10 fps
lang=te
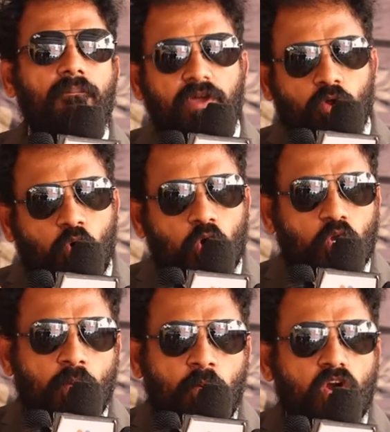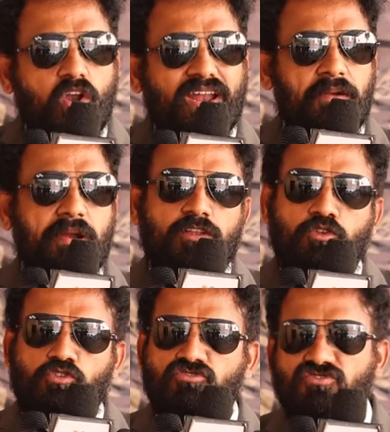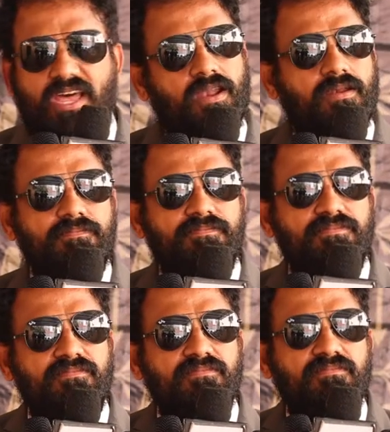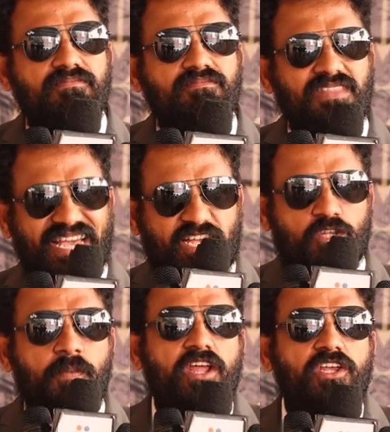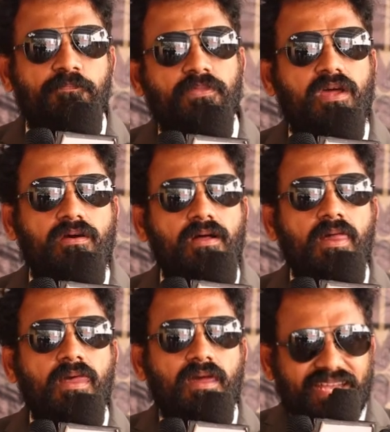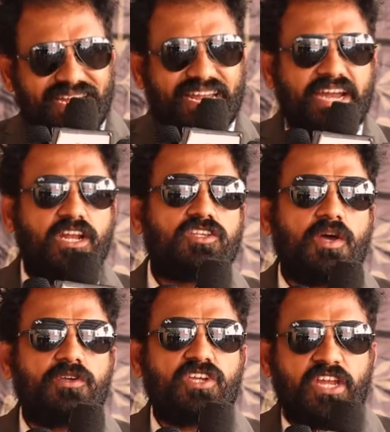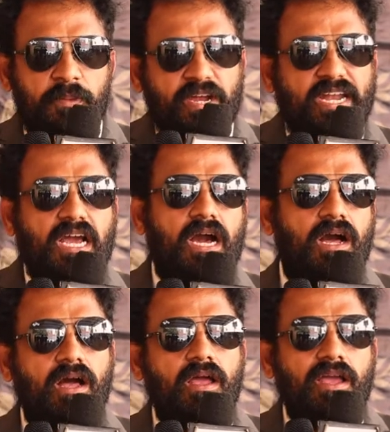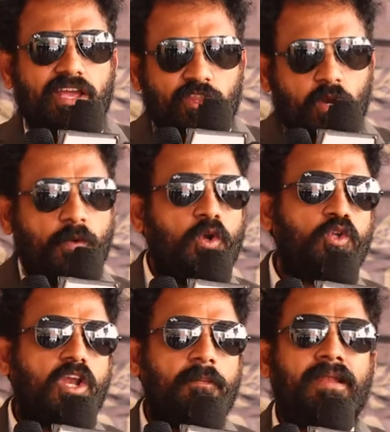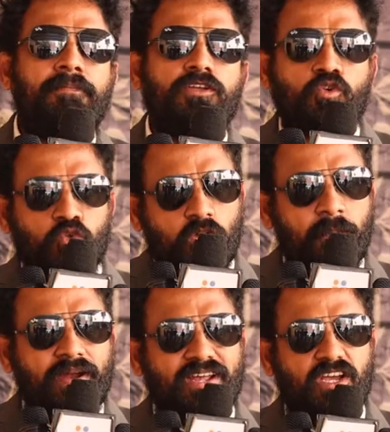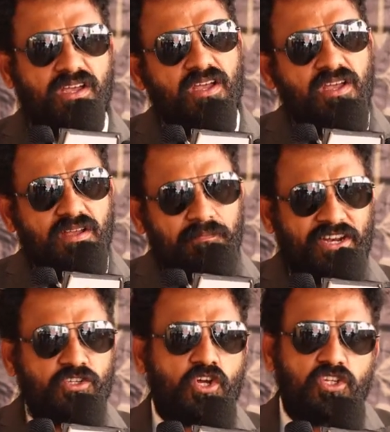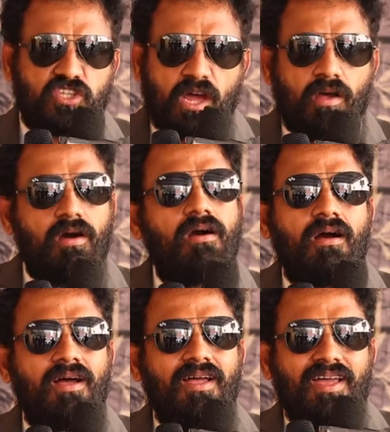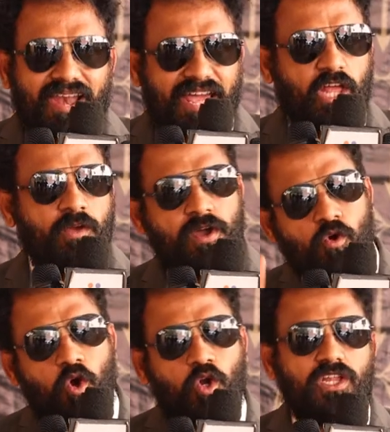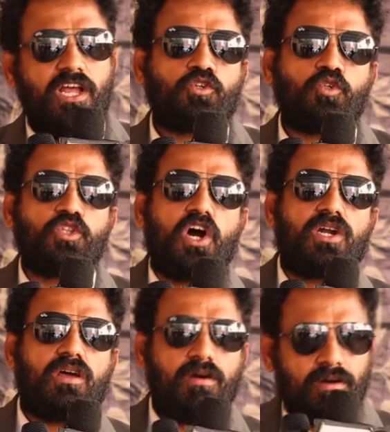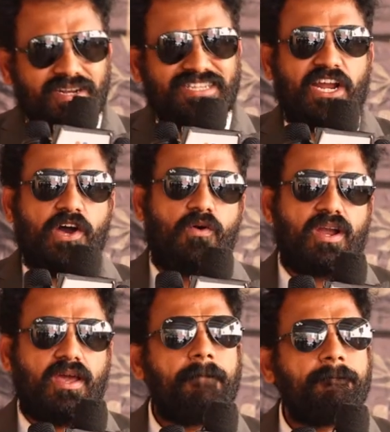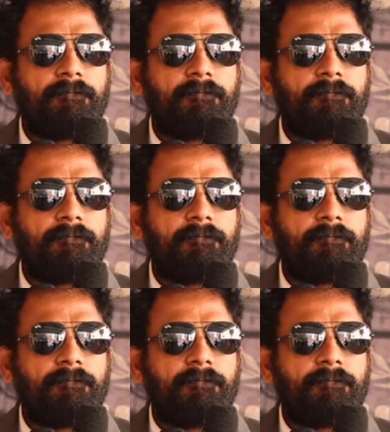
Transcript: మీరు కోర్టులో బోన్లో నిలబడాల్సి వస్తుంది సార్ దయచేసి మళ్ళీ చెప్తున్నాను ఈ టైటిల్ సమస్యను ఇమీడియట్గా ఇద్దరు ప్రొడ్యూసర్ని పిలిపించి కూర్చోబెట్టి పరిష్కరిస్తారో లేదు మేము కోర్టులో తేల్చుకుందాం అంటారో డిసైడ్ అవ్వండి